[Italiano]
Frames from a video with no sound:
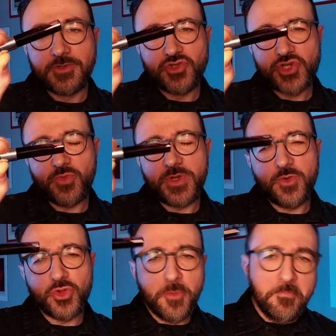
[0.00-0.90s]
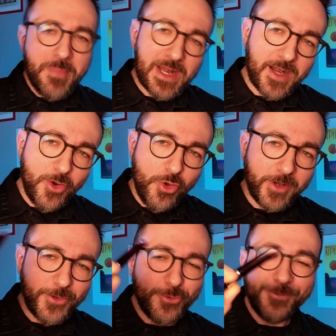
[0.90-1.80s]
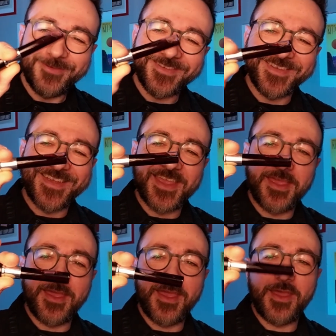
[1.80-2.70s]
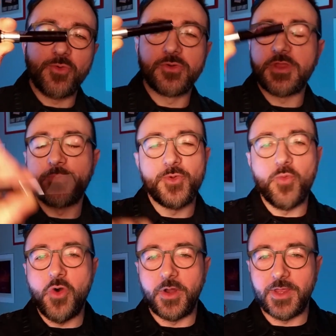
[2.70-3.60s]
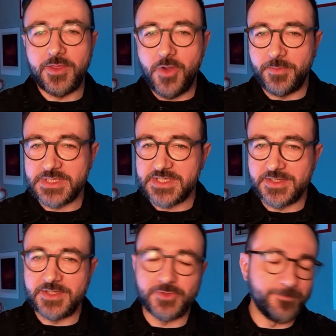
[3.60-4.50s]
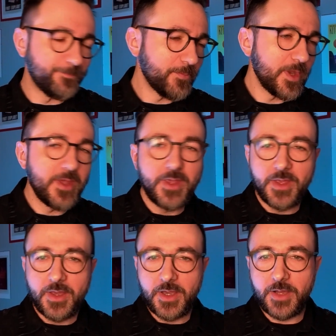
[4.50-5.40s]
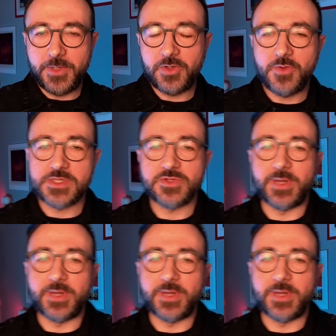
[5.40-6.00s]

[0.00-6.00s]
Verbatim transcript: c'è un liquido marroneo che è uno dei più buoni che io abbia sentito. Almeno di questo